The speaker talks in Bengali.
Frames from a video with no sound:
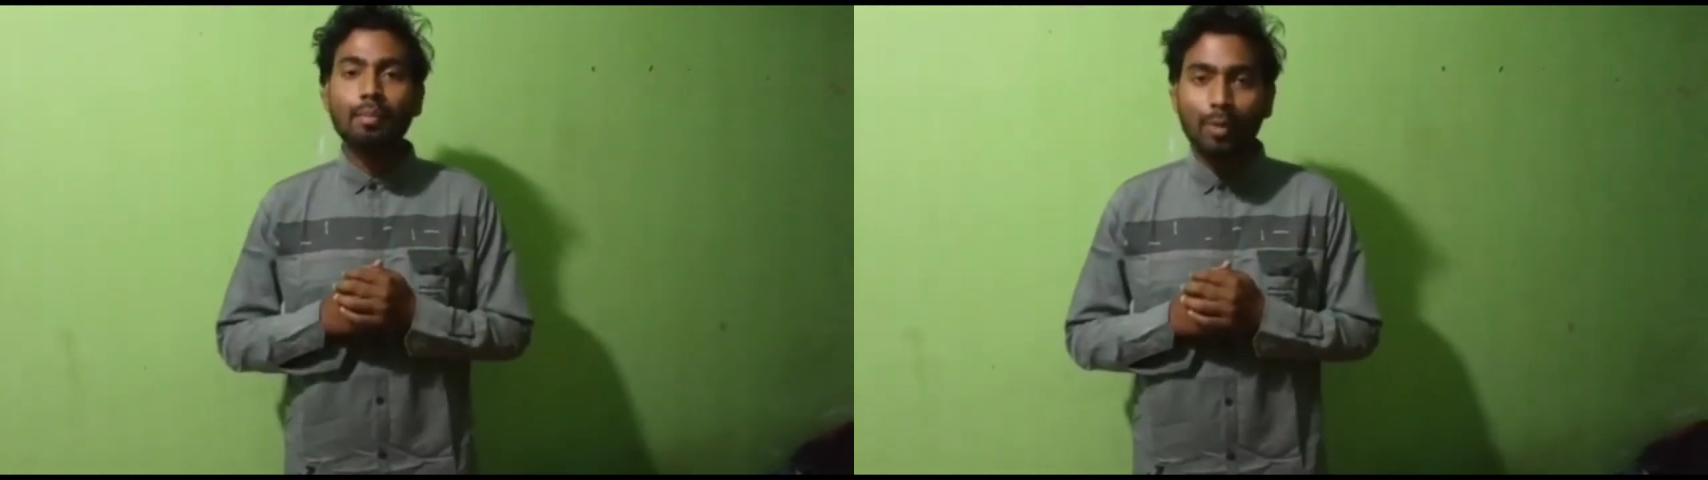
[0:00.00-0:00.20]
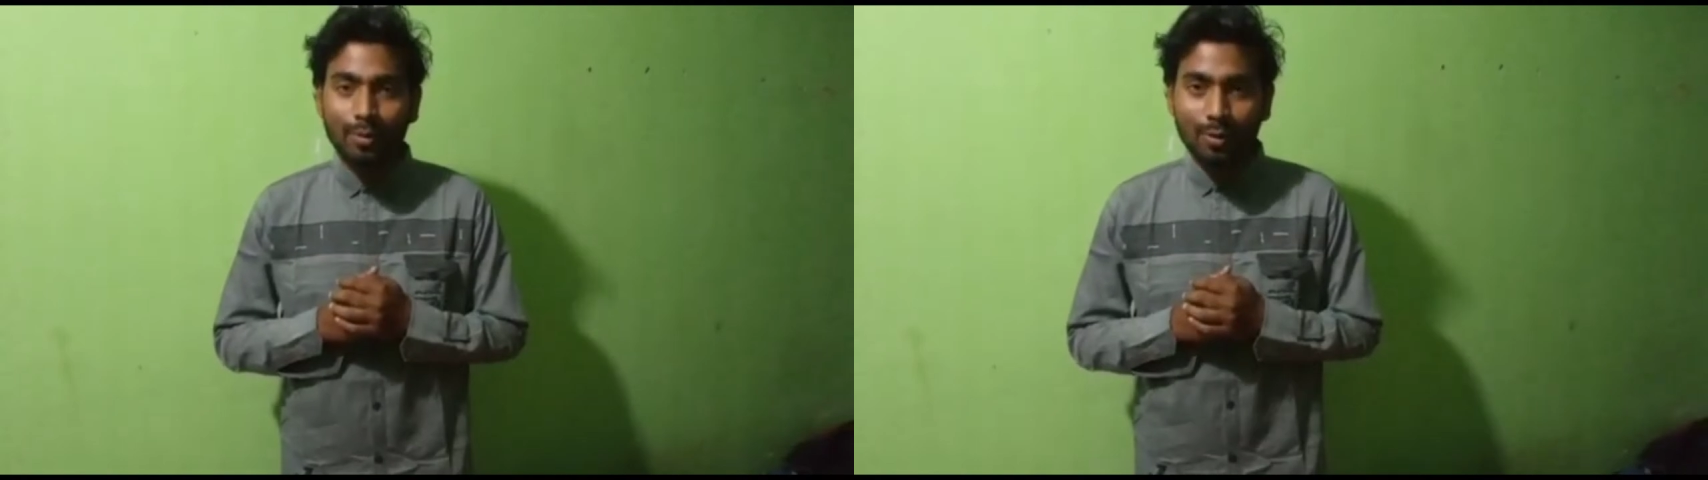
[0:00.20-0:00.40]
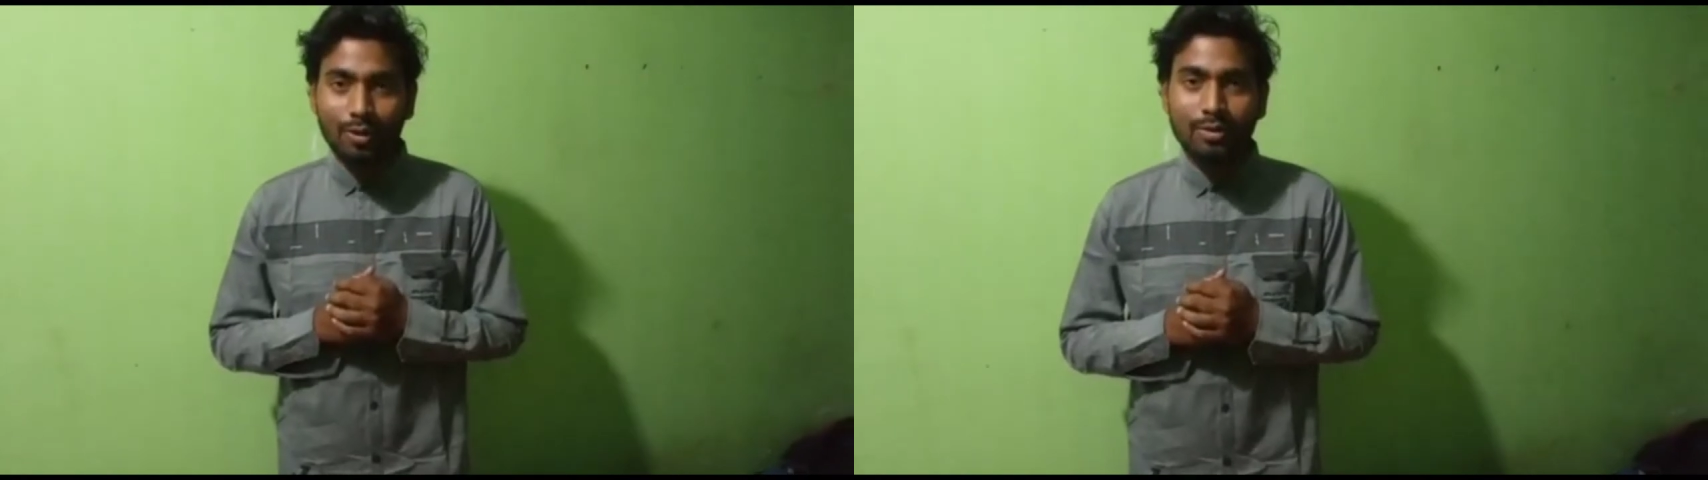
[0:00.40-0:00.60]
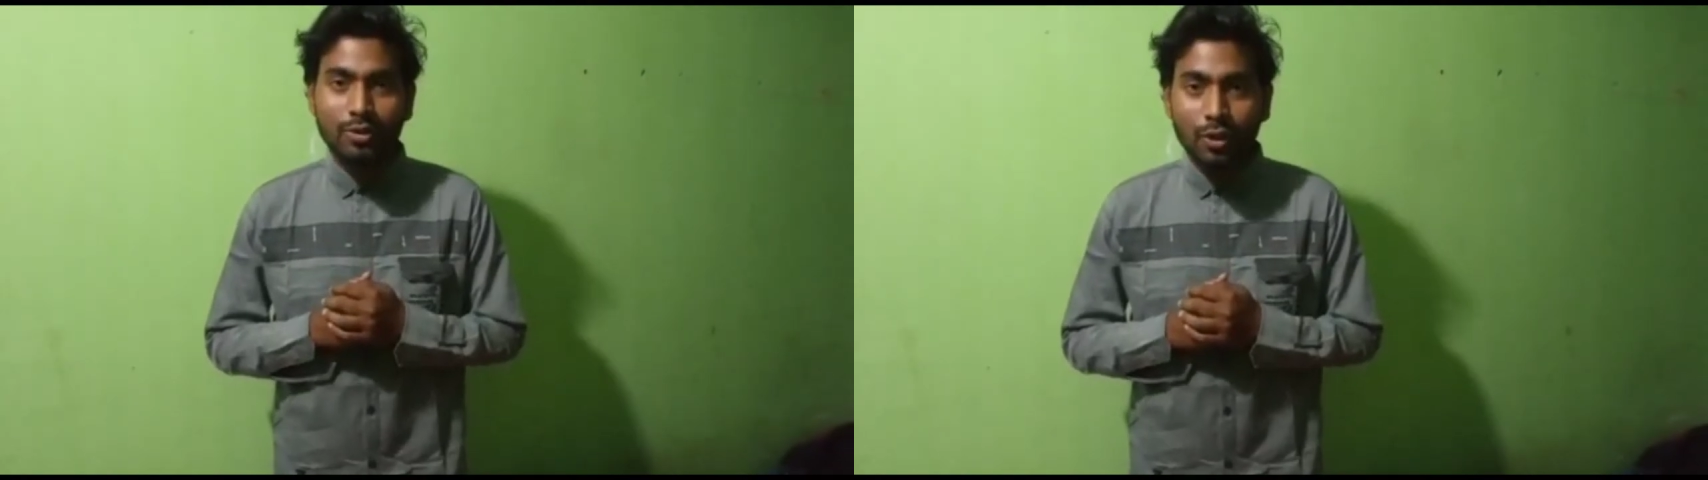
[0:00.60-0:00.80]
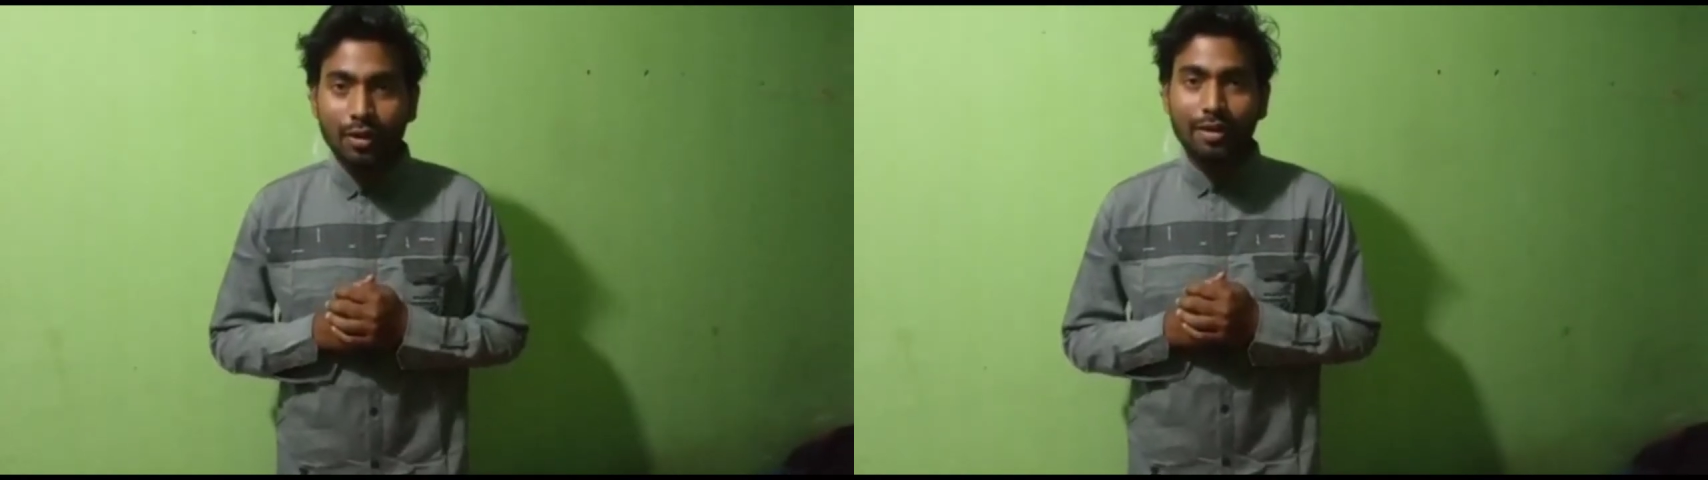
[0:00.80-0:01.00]

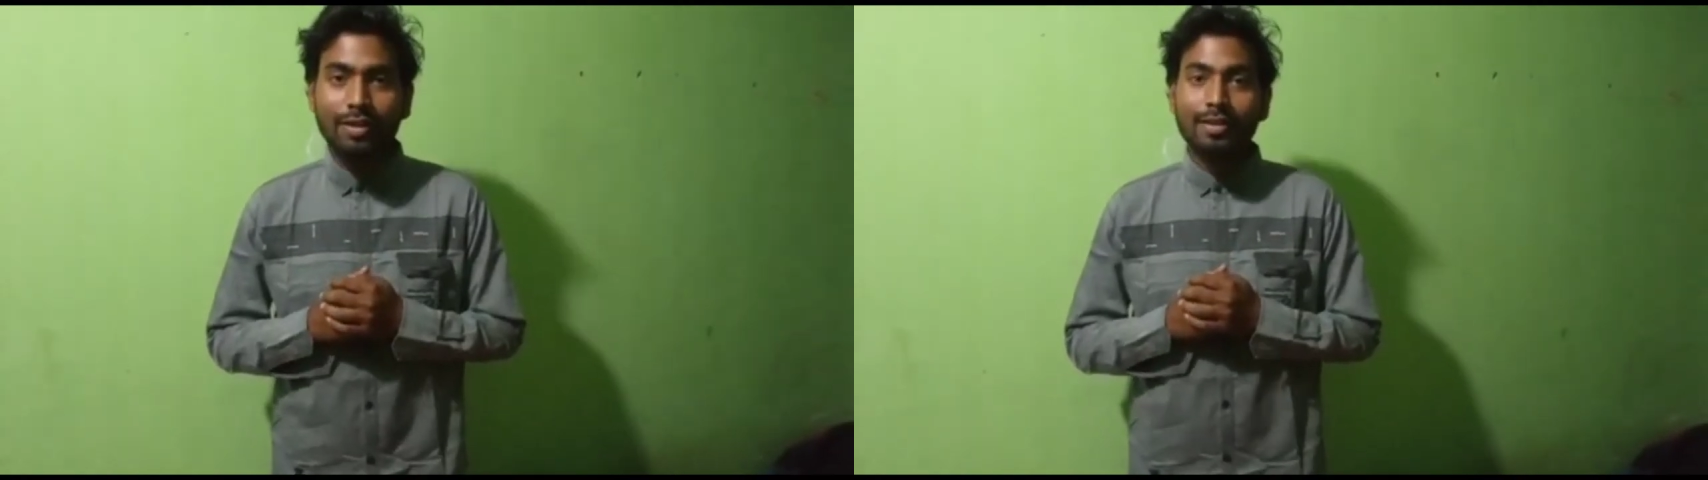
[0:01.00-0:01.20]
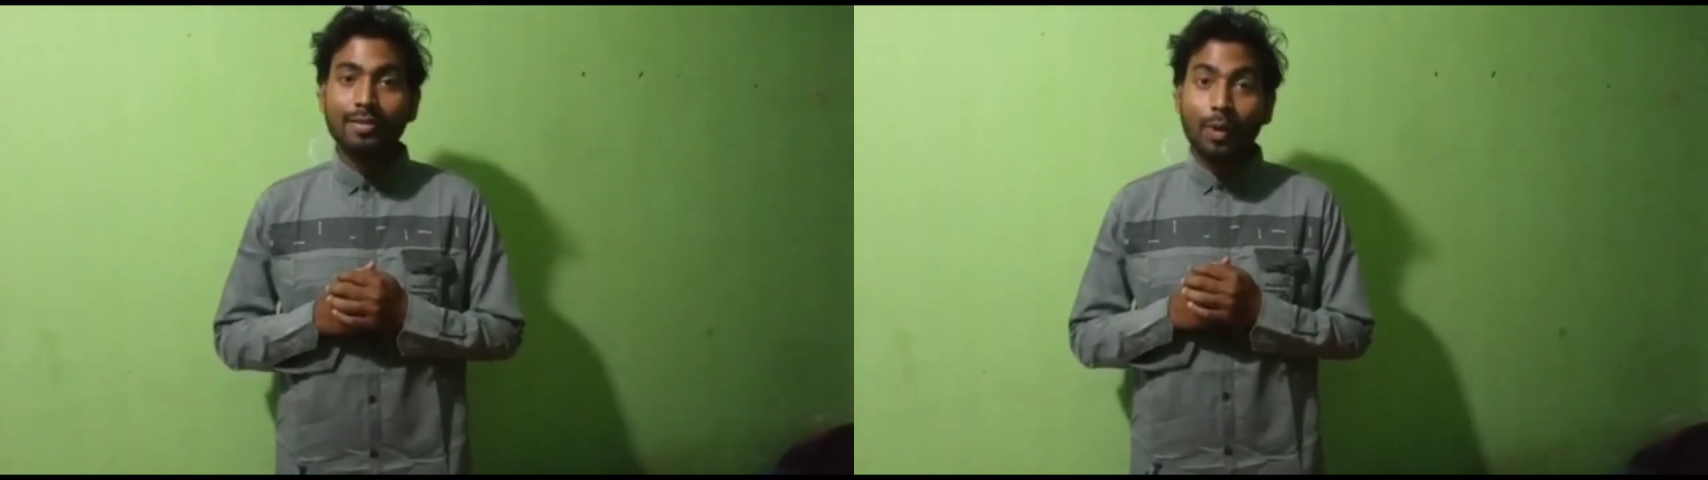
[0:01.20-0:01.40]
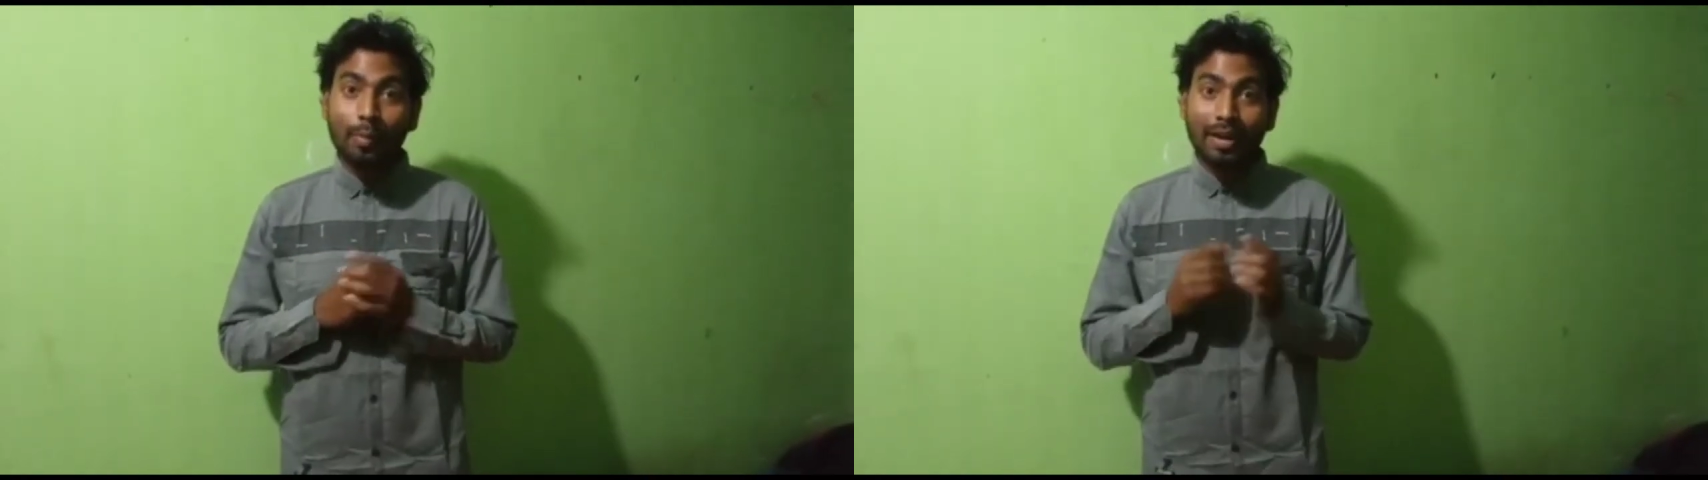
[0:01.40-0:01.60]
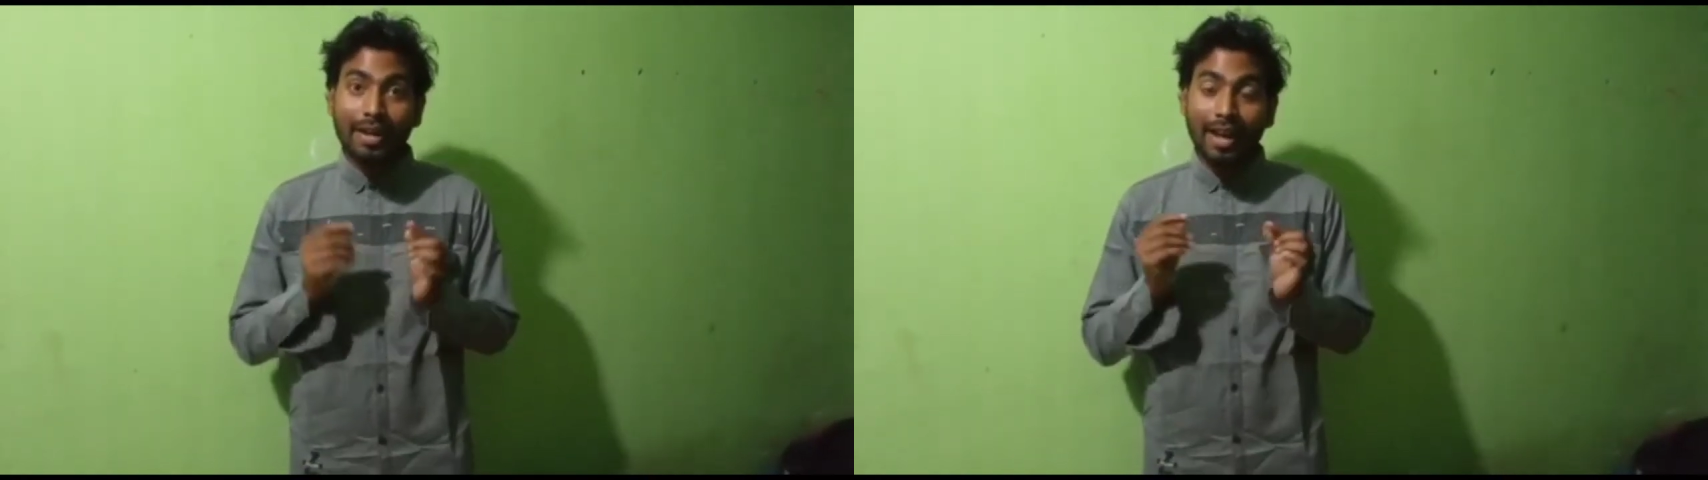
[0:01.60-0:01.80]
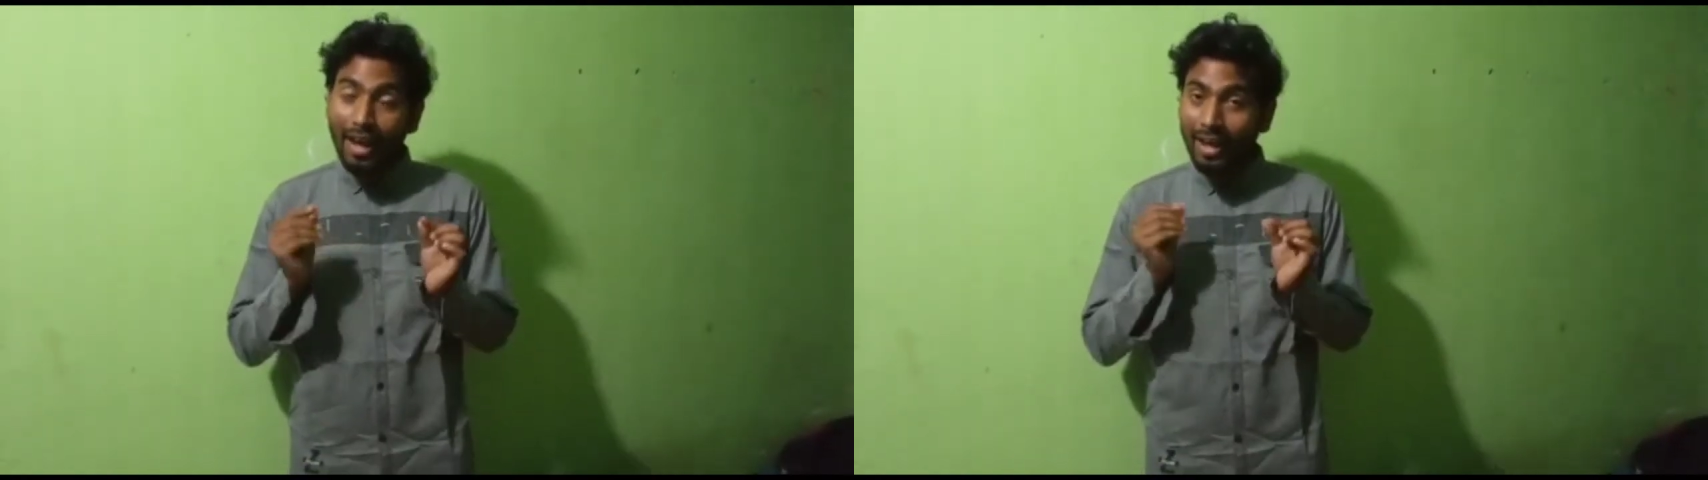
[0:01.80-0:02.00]
মনোরঞ্জন তবে
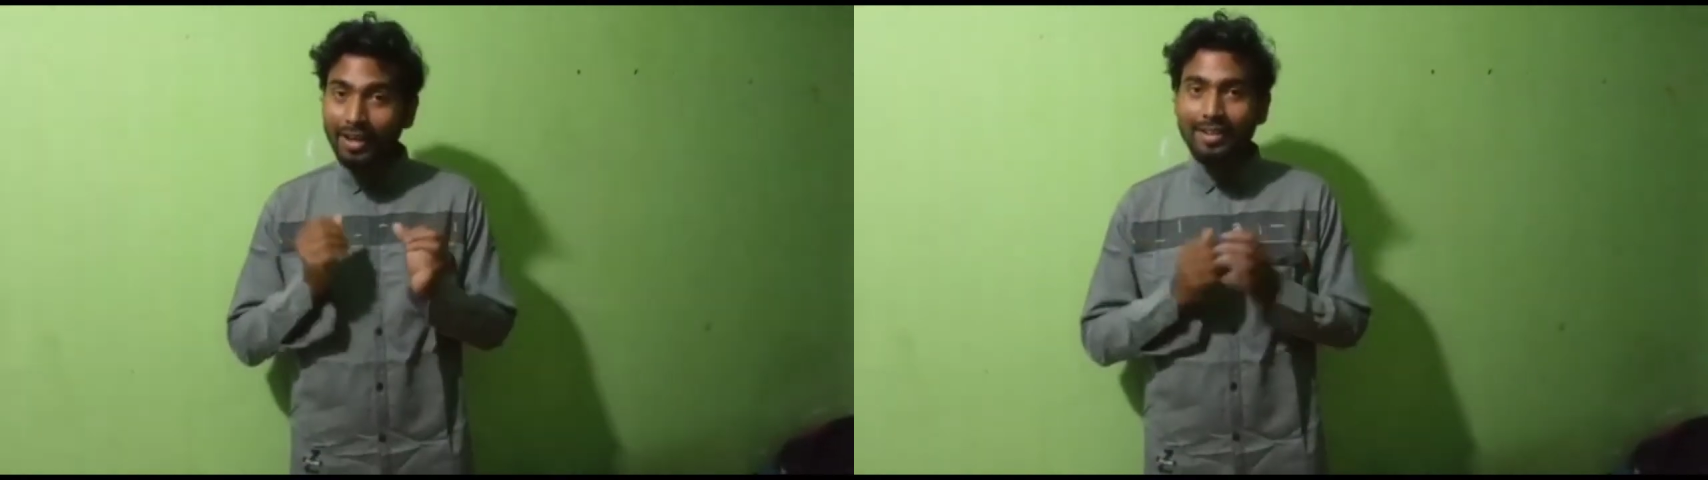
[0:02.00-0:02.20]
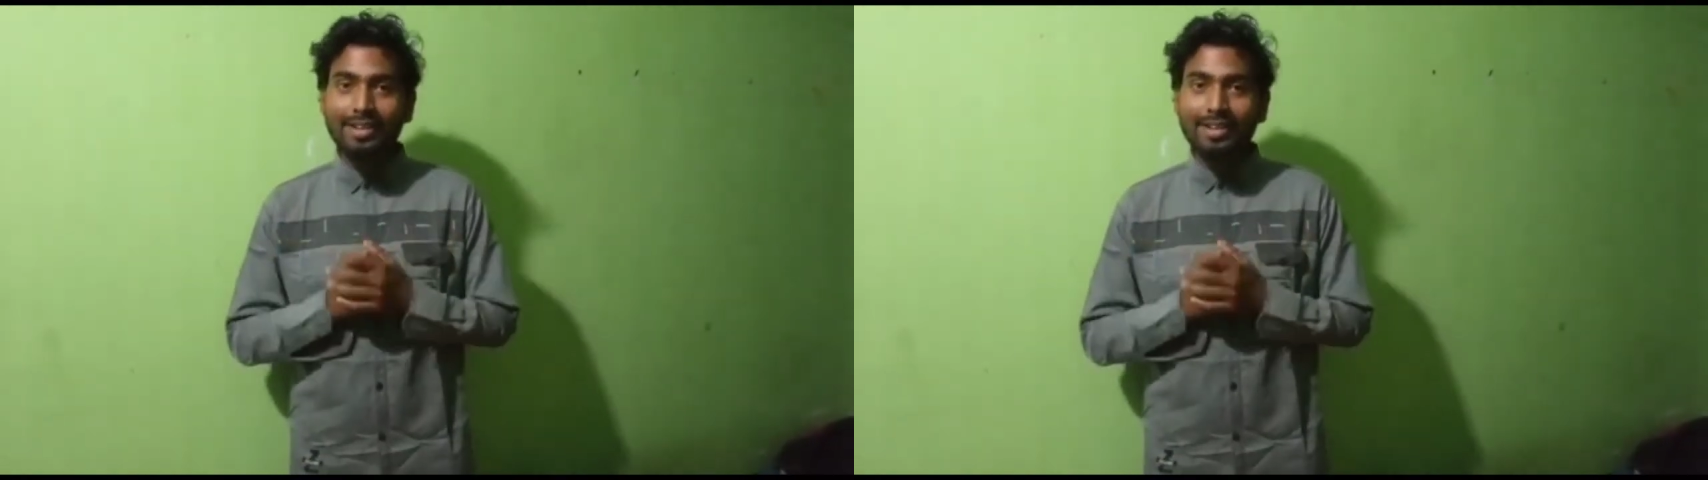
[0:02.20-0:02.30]
হ্যাঁ